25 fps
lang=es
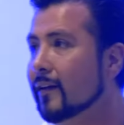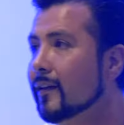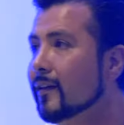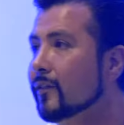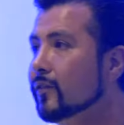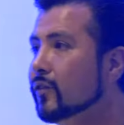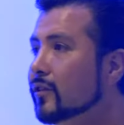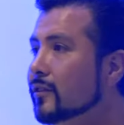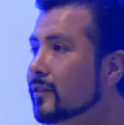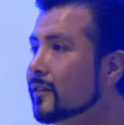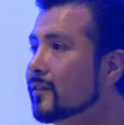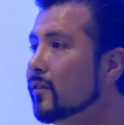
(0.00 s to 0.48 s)

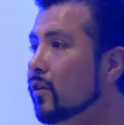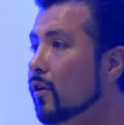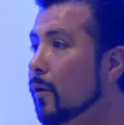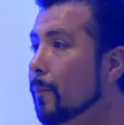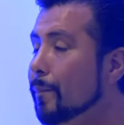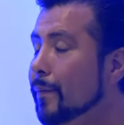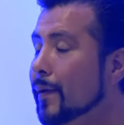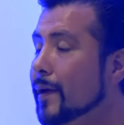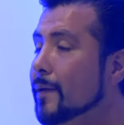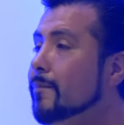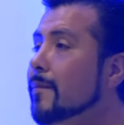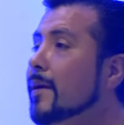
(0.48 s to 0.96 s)
Entonces, lo
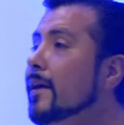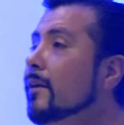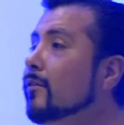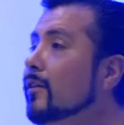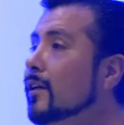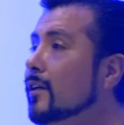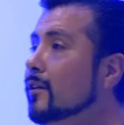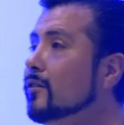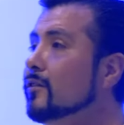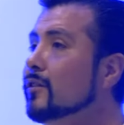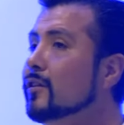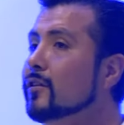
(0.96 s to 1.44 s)
primero
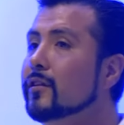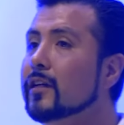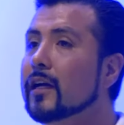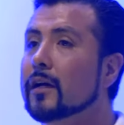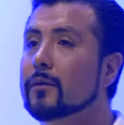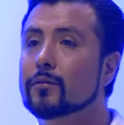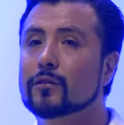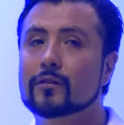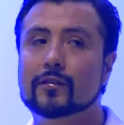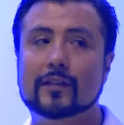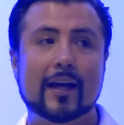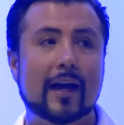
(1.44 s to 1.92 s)
que yo tengo que
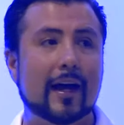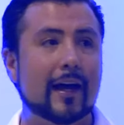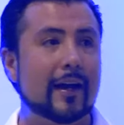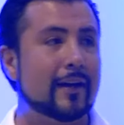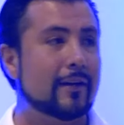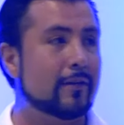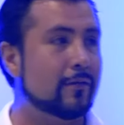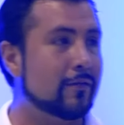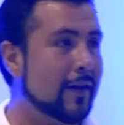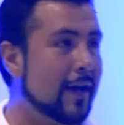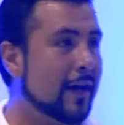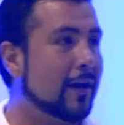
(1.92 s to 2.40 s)
buscar
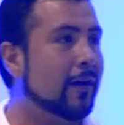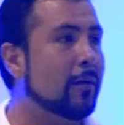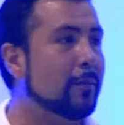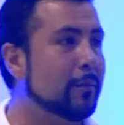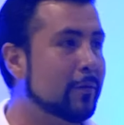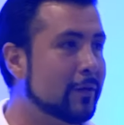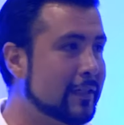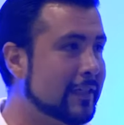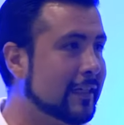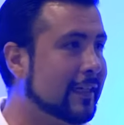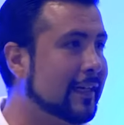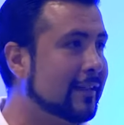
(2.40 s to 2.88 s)
en una
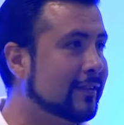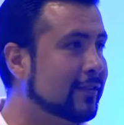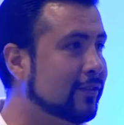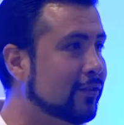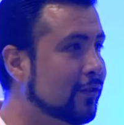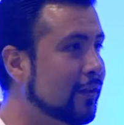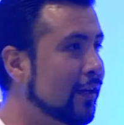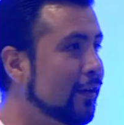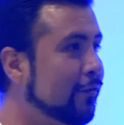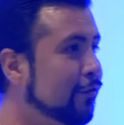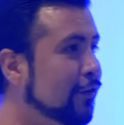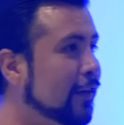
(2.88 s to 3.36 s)

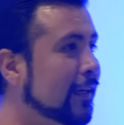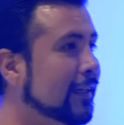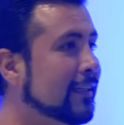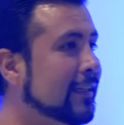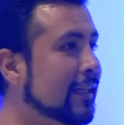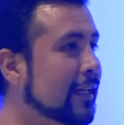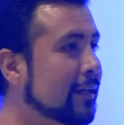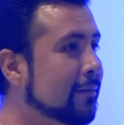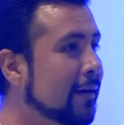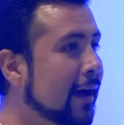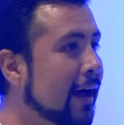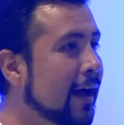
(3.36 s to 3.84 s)
comunicación
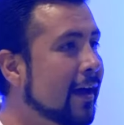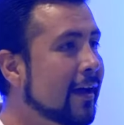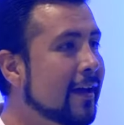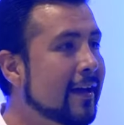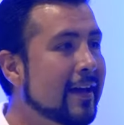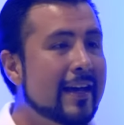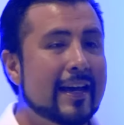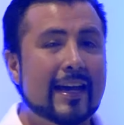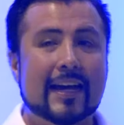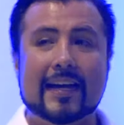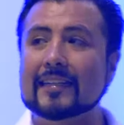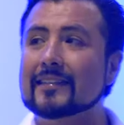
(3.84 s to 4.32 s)
efectiva
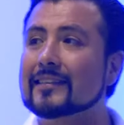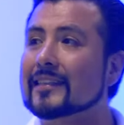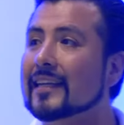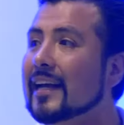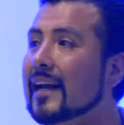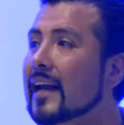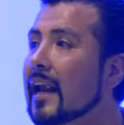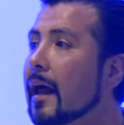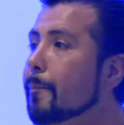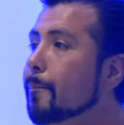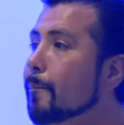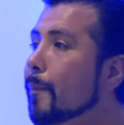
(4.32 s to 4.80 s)
es
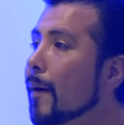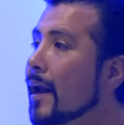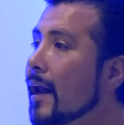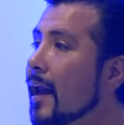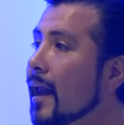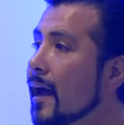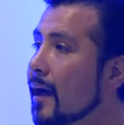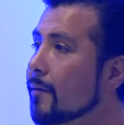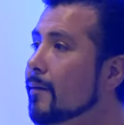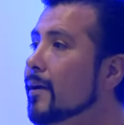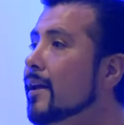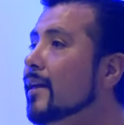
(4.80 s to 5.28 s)
que la
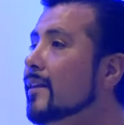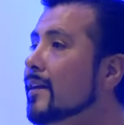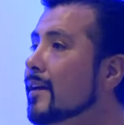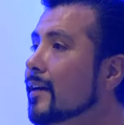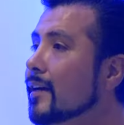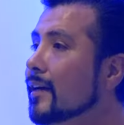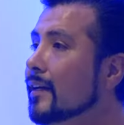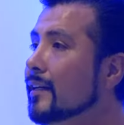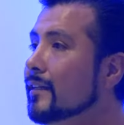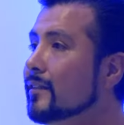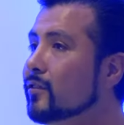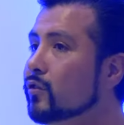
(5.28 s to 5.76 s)
palabra de
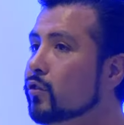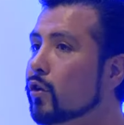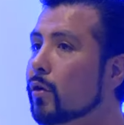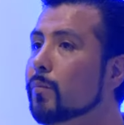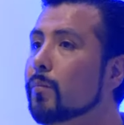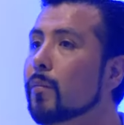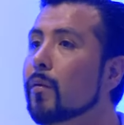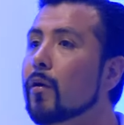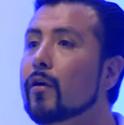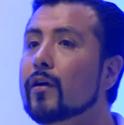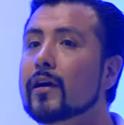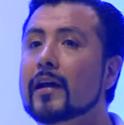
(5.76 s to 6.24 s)
Cristo
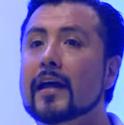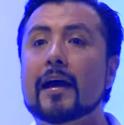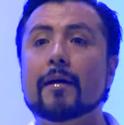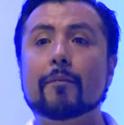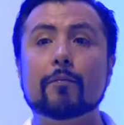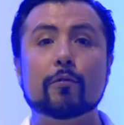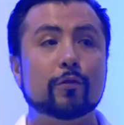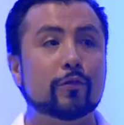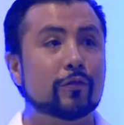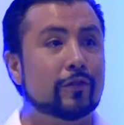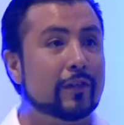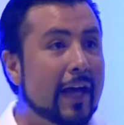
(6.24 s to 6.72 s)
more
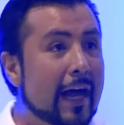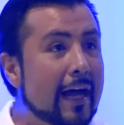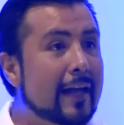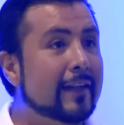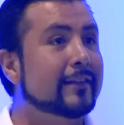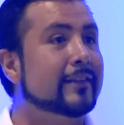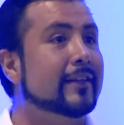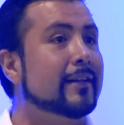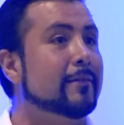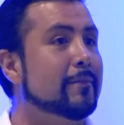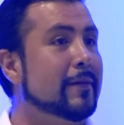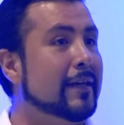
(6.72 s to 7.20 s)

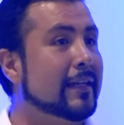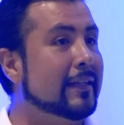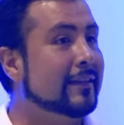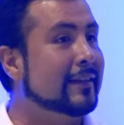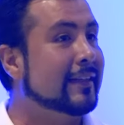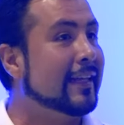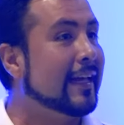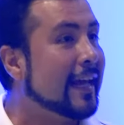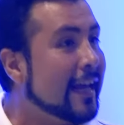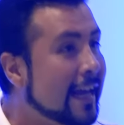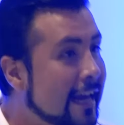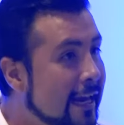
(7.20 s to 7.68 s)

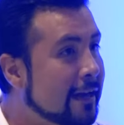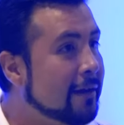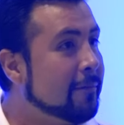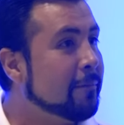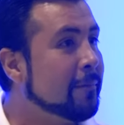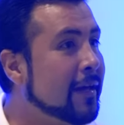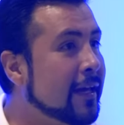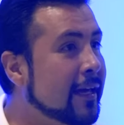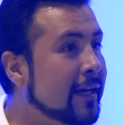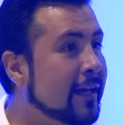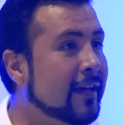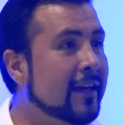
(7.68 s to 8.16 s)
abundantemente en
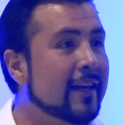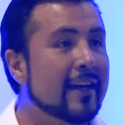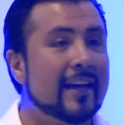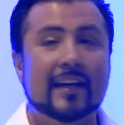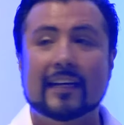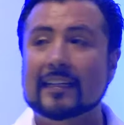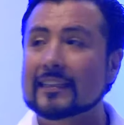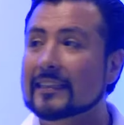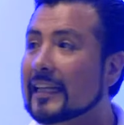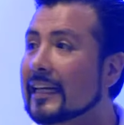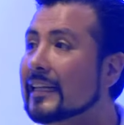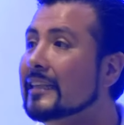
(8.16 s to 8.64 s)
mí,
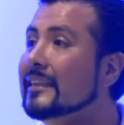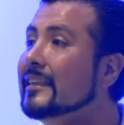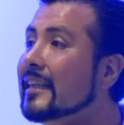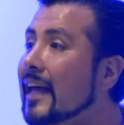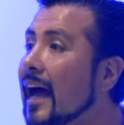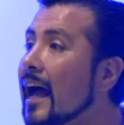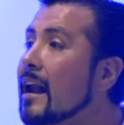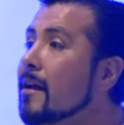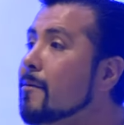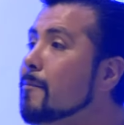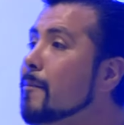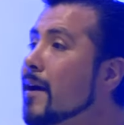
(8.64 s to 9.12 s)
de
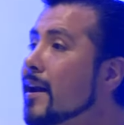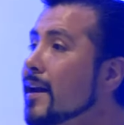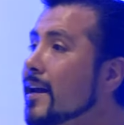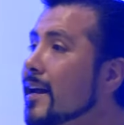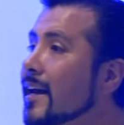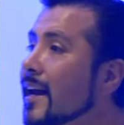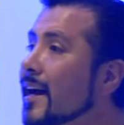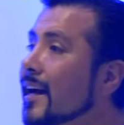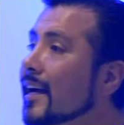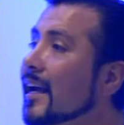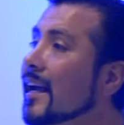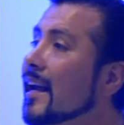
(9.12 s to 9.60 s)
tal
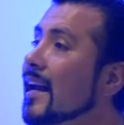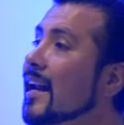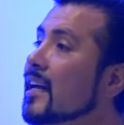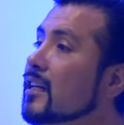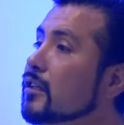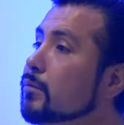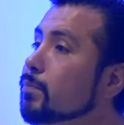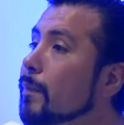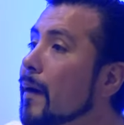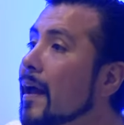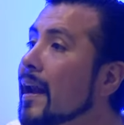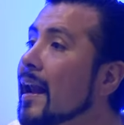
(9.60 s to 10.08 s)
manera que
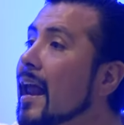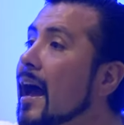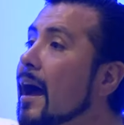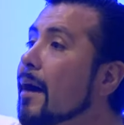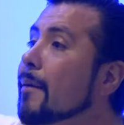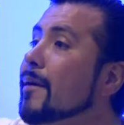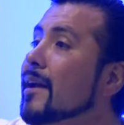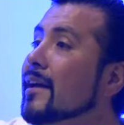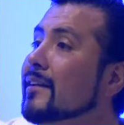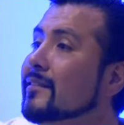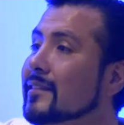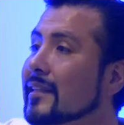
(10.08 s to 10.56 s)
las
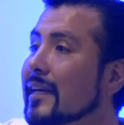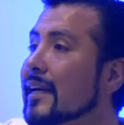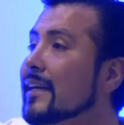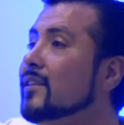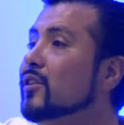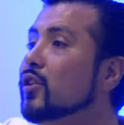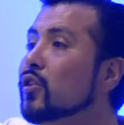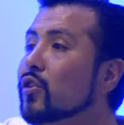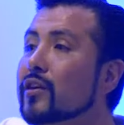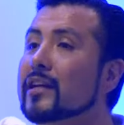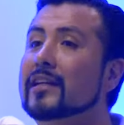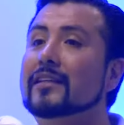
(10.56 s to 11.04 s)
palabras que
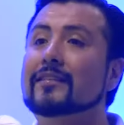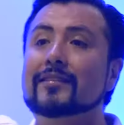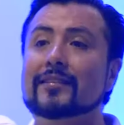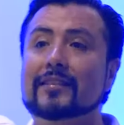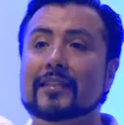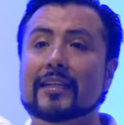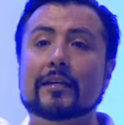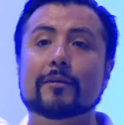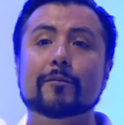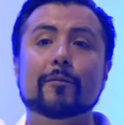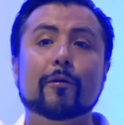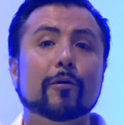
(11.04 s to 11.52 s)
yo
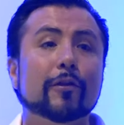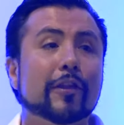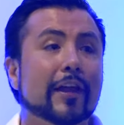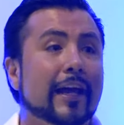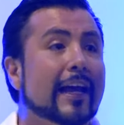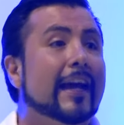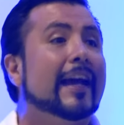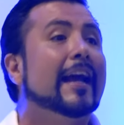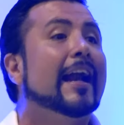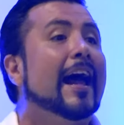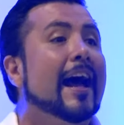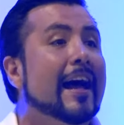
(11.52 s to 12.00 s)
recibo de
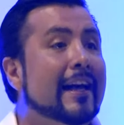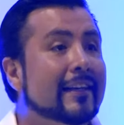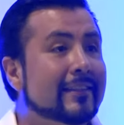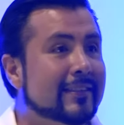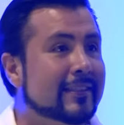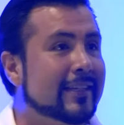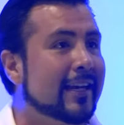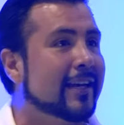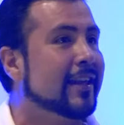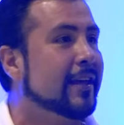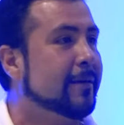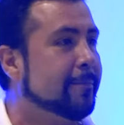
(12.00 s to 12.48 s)

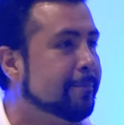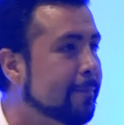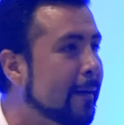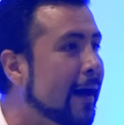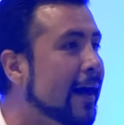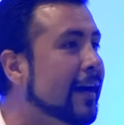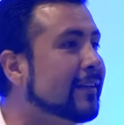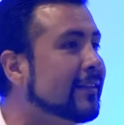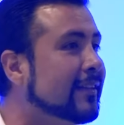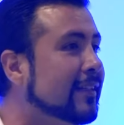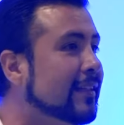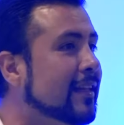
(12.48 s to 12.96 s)
gracia de
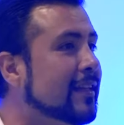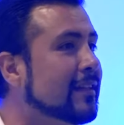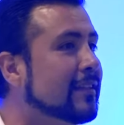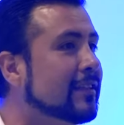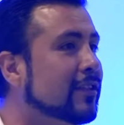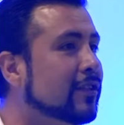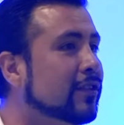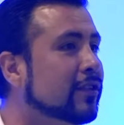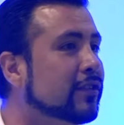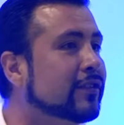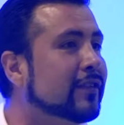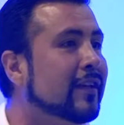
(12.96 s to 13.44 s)
parte de
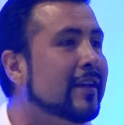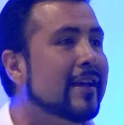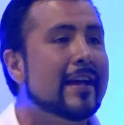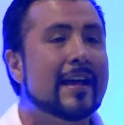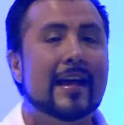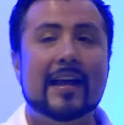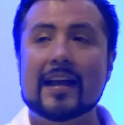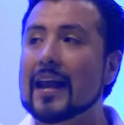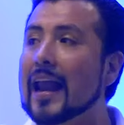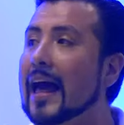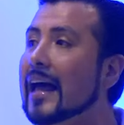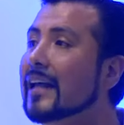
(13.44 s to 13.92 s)
Dios,
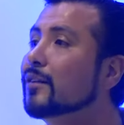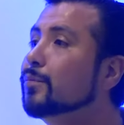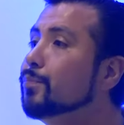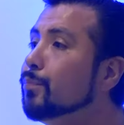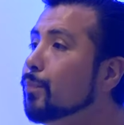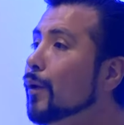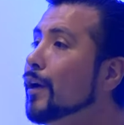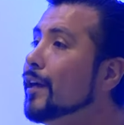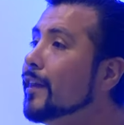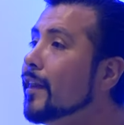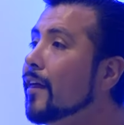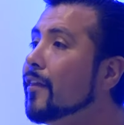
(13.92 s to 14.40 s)
las
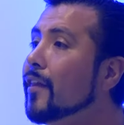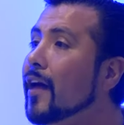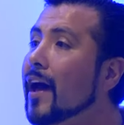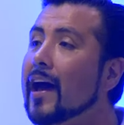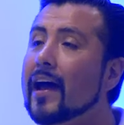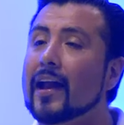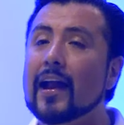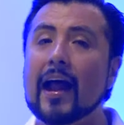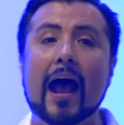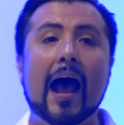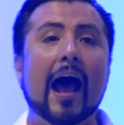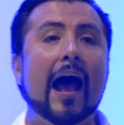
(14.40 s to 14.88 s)
pueda
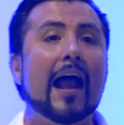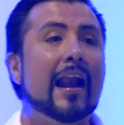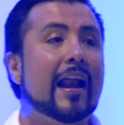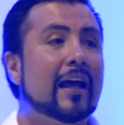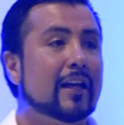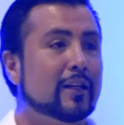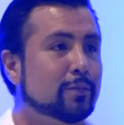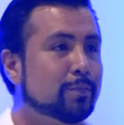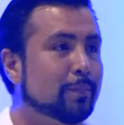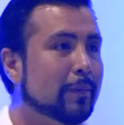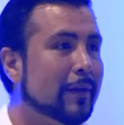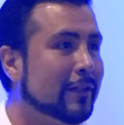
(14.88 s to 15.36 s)
dar a
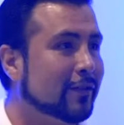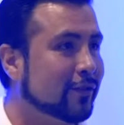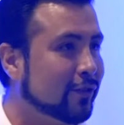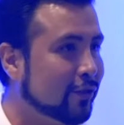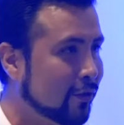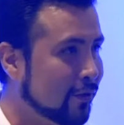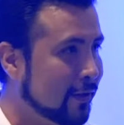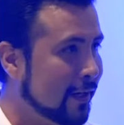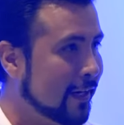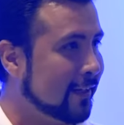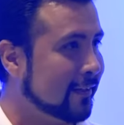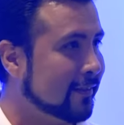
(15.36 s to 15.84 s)
las
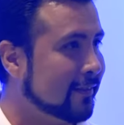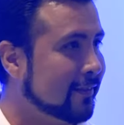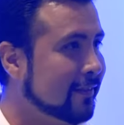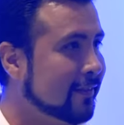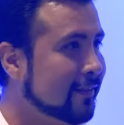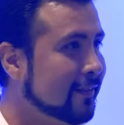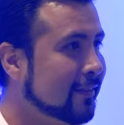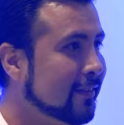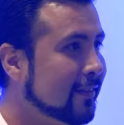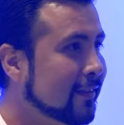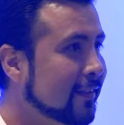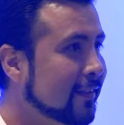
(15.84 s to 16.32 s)
personas.